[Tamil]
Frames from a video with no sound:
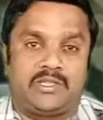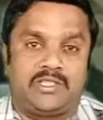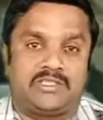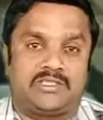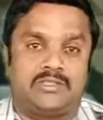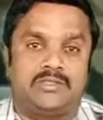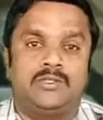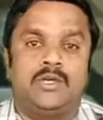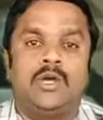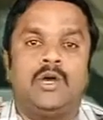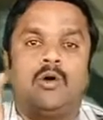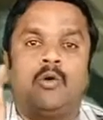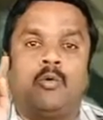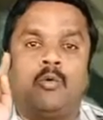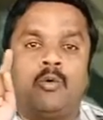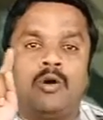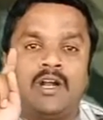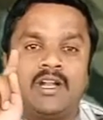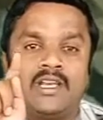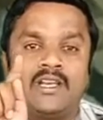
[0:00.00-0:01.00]
கொடுத்து
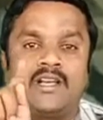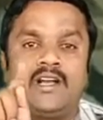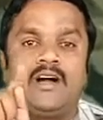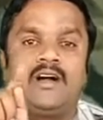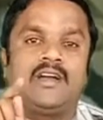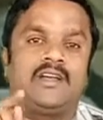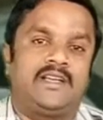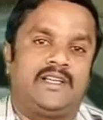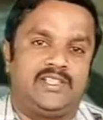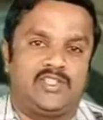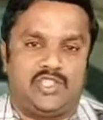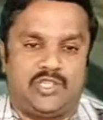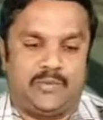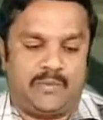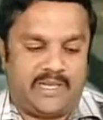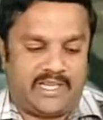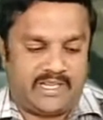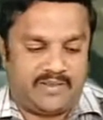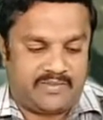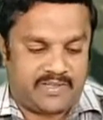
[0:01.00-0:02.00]
உங்களுக்காக நான்
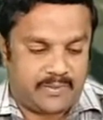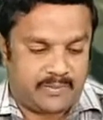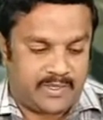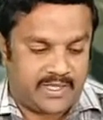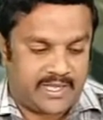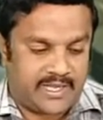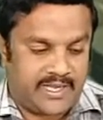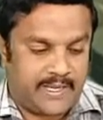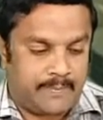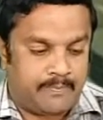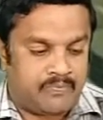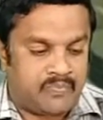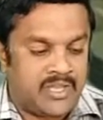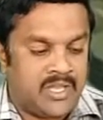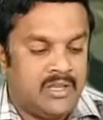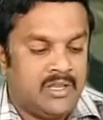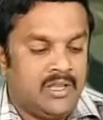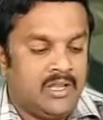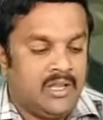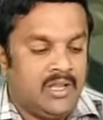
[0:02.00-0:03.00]
ஜெபிக்க விரும்புகிறேன்
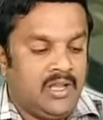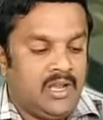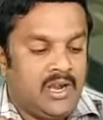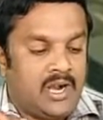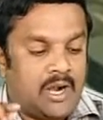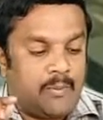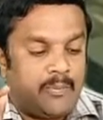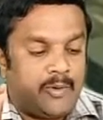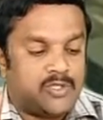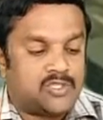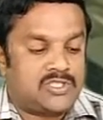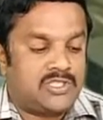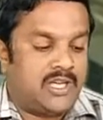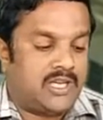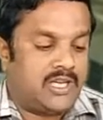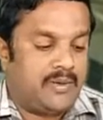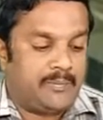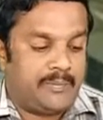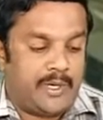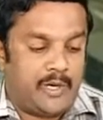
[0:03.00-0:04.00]
அப்போஸ்
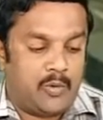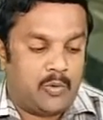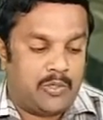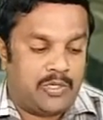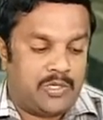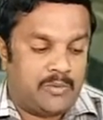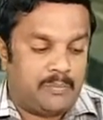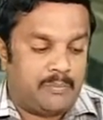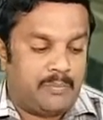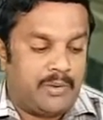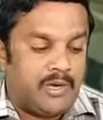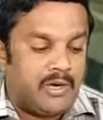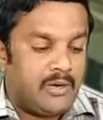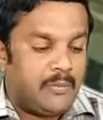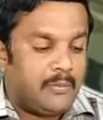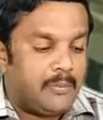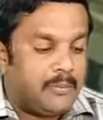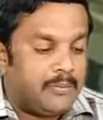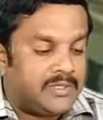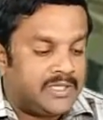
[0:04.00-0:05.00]
நக பவுல்
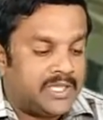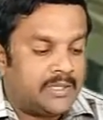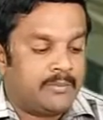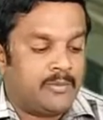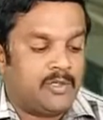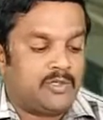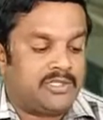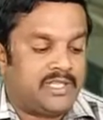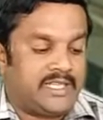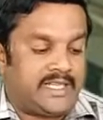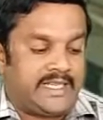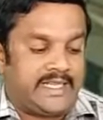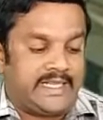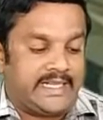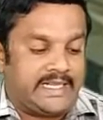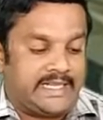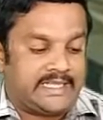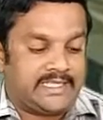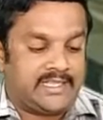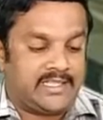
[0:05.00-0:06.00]
தீமோத்திக்கு
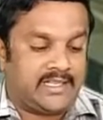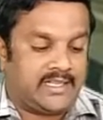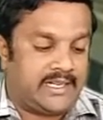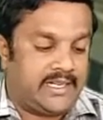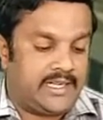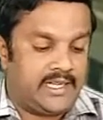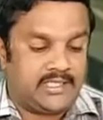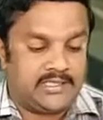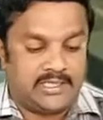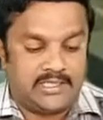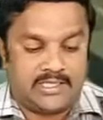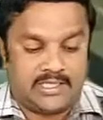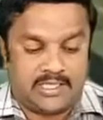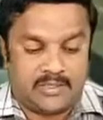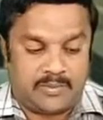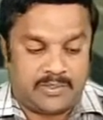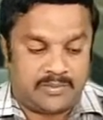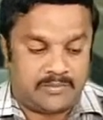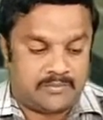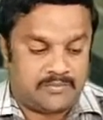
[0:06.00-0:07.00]
எழுதின இரண்டாவது
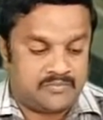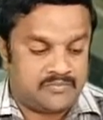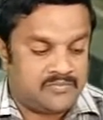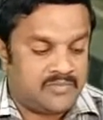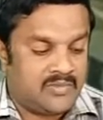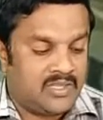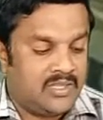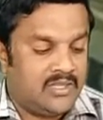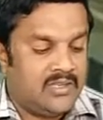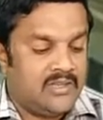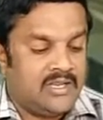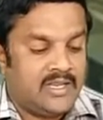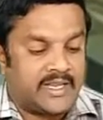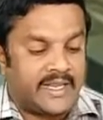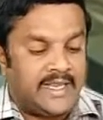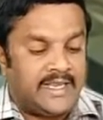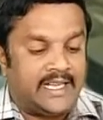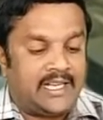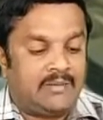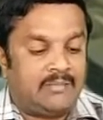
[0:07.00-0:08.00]
நிருபம்
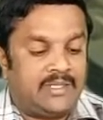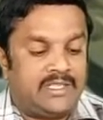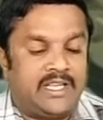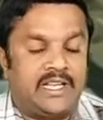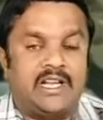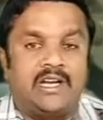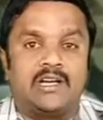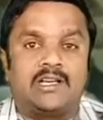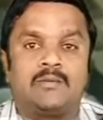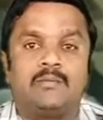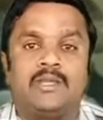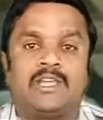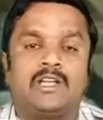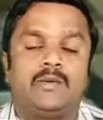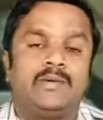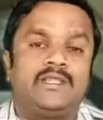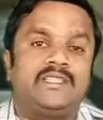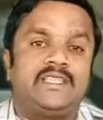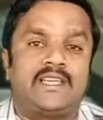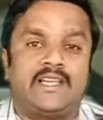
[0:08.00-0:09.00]
இரண்டாம் அதிகாரம்
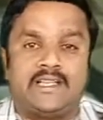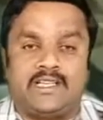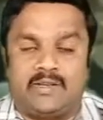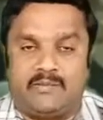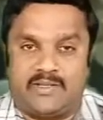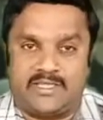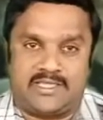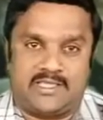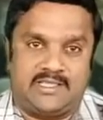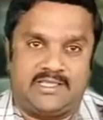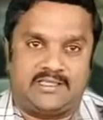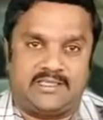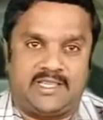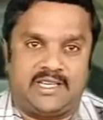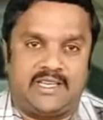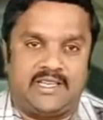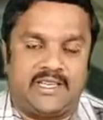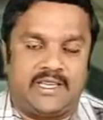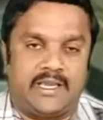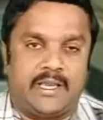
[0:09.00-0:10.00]
இருபத்தி இரண்டாம்
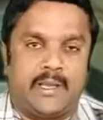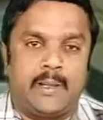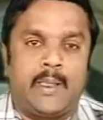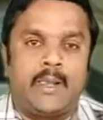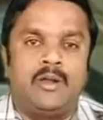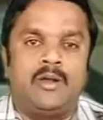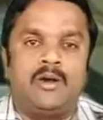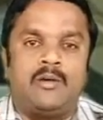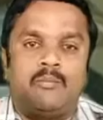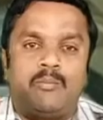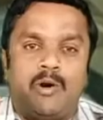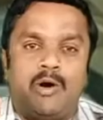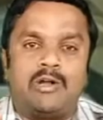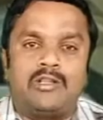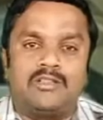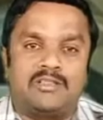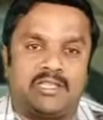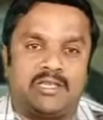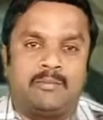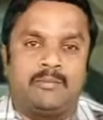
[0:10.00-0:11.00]
வசனத்திலே
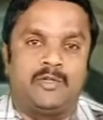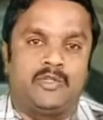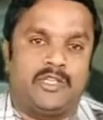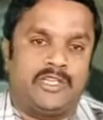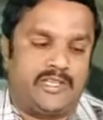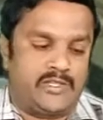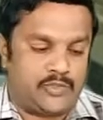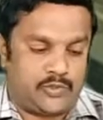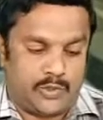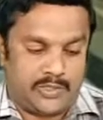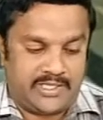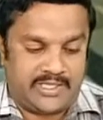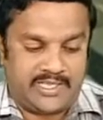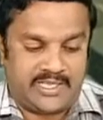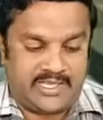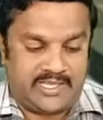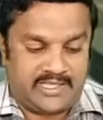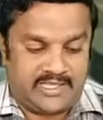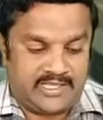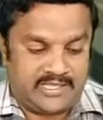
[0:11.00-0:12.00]
பால் தீமோத்திக்கு
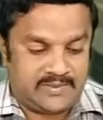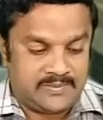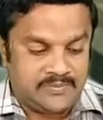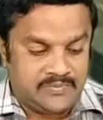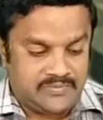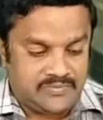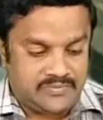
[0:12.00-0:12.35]
சொல்லுகிறார்